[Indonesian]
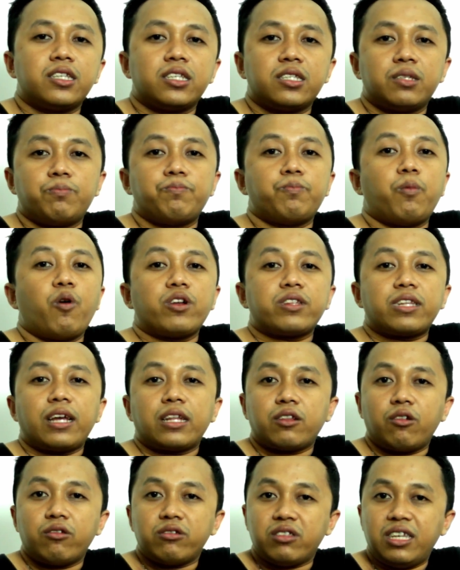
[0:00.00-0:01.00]
spot
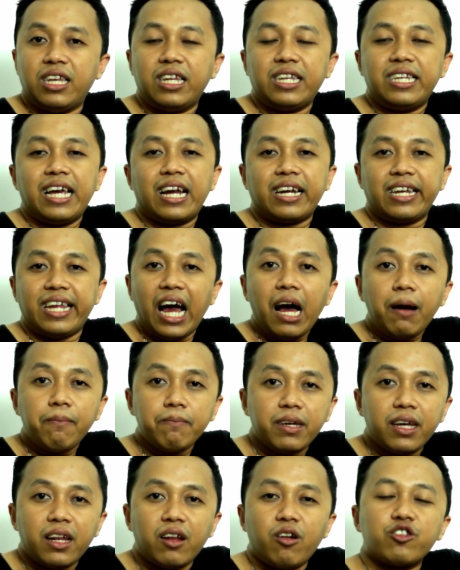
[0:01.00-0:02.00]
atau scene yang
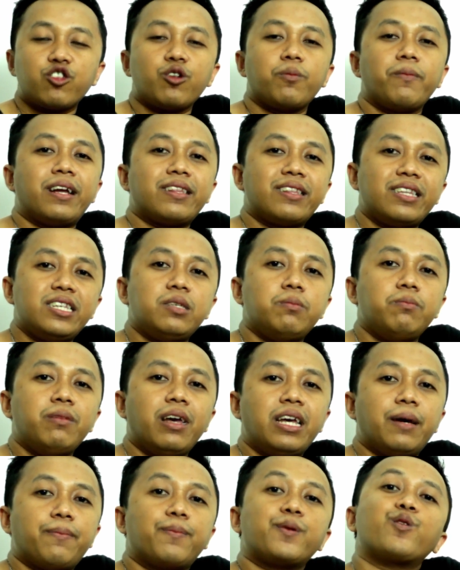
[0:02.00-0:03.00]
diambil otomatis
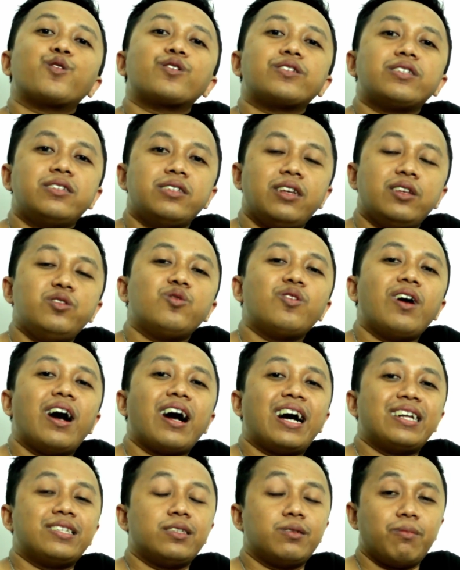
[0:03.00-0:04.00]
biaya produksinya juga
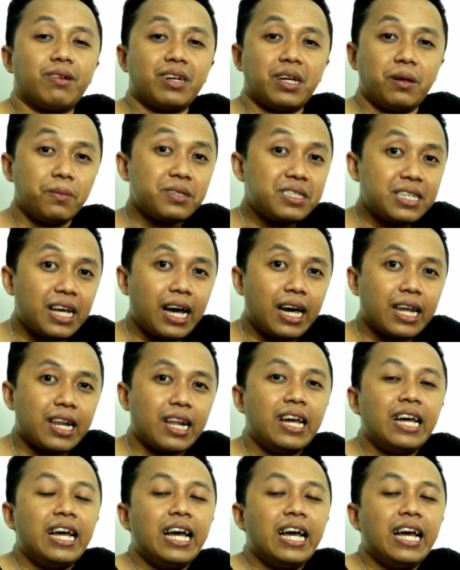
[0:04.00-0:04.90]
akan semakin besar